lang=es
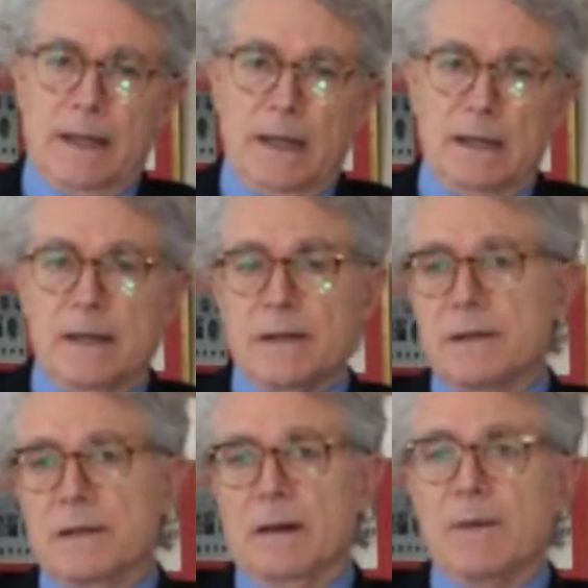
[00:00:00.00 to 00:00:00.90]
que las
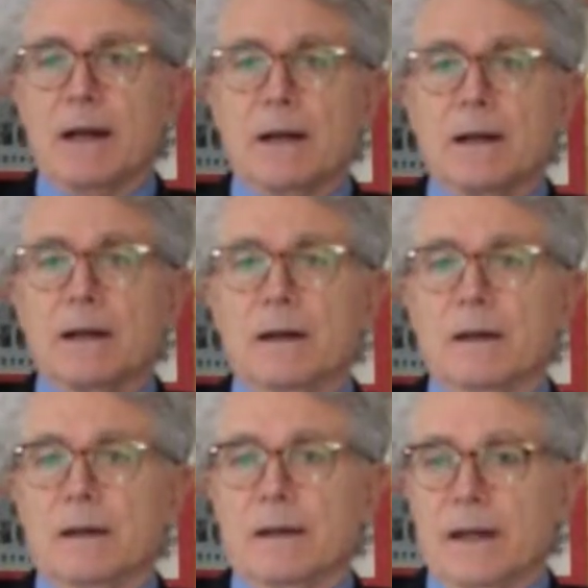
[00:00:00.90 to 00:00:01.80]
leyes de la
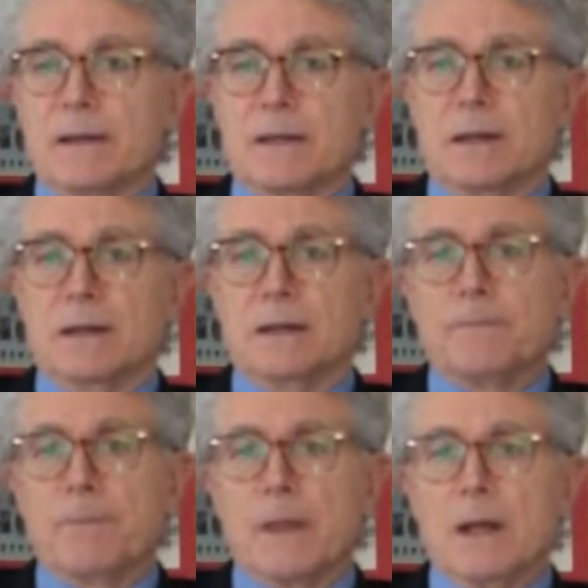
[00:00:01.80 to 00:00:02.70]
mecánica en gran escala
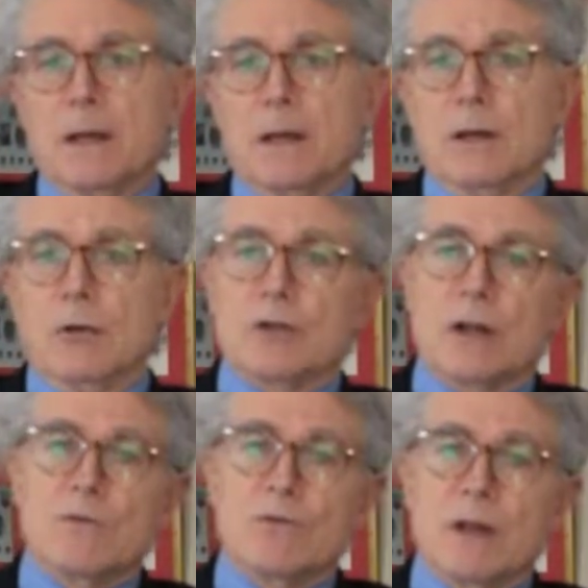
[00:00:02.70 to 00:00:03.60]
nos
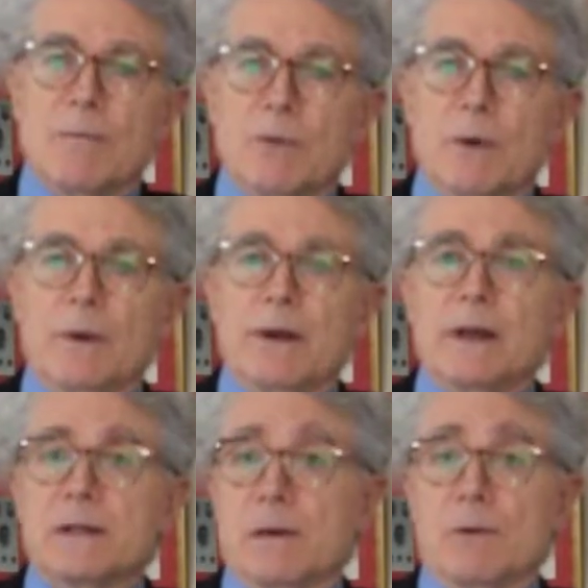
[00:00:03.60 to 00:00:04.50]
anuncian
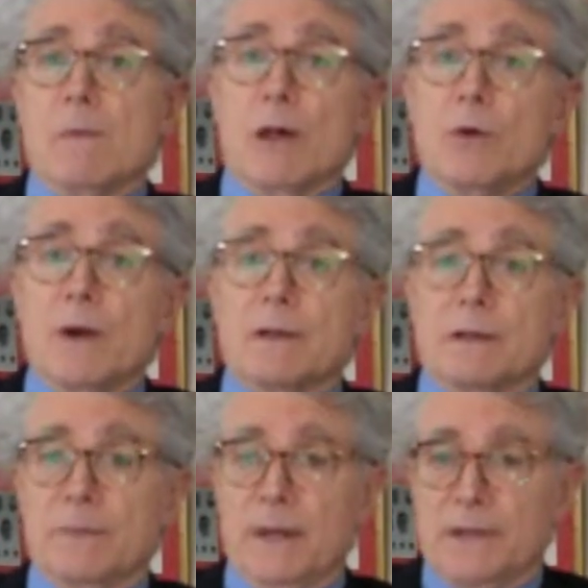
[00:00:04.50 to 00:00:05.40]
probabilidades abrumadoras
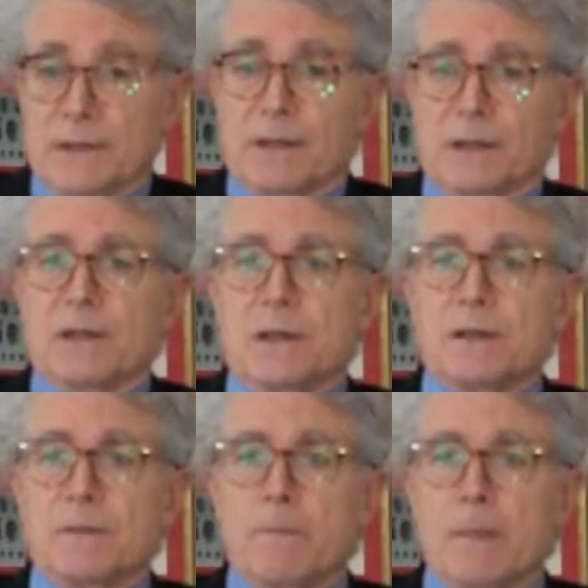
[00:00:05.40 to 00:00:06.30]
en vez de
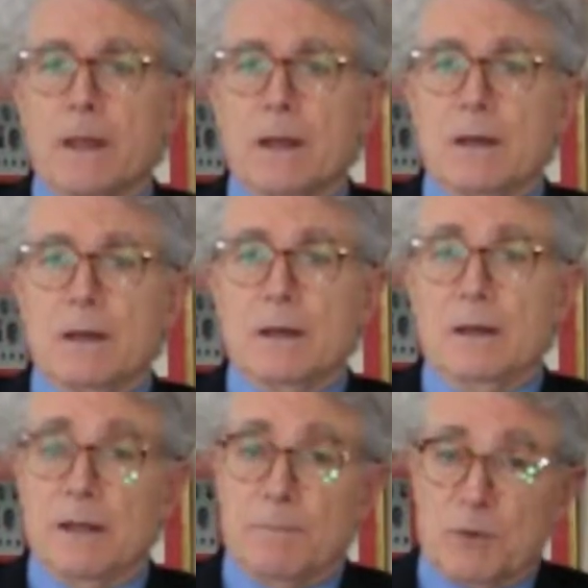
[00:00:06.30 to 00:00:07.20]
certezas,
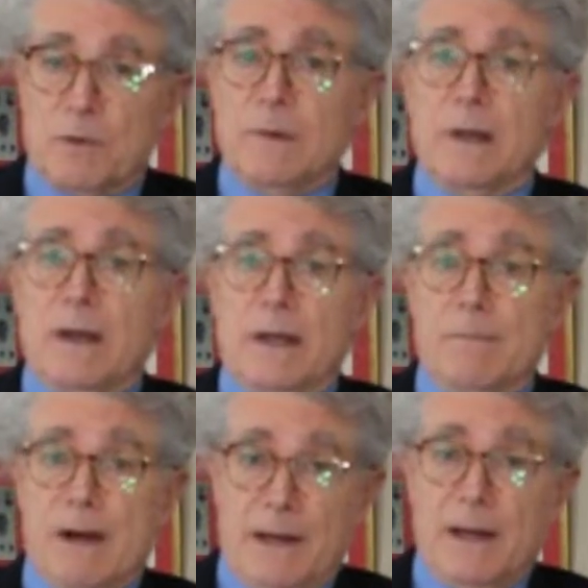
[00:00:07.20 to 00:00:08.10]
y es posible
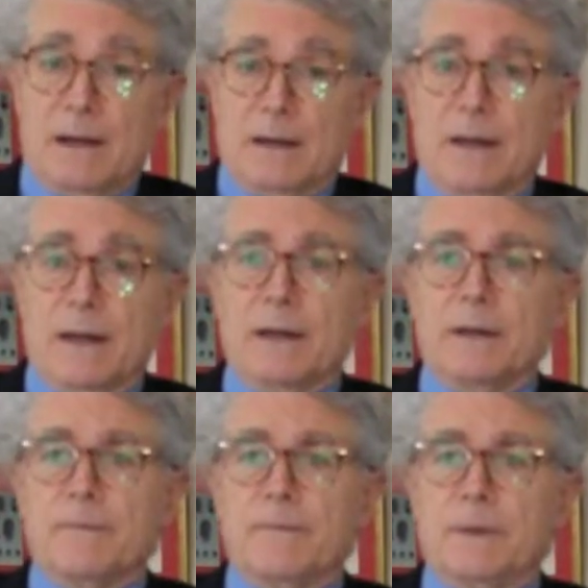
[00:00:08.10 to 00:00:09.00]
imaginar, añade,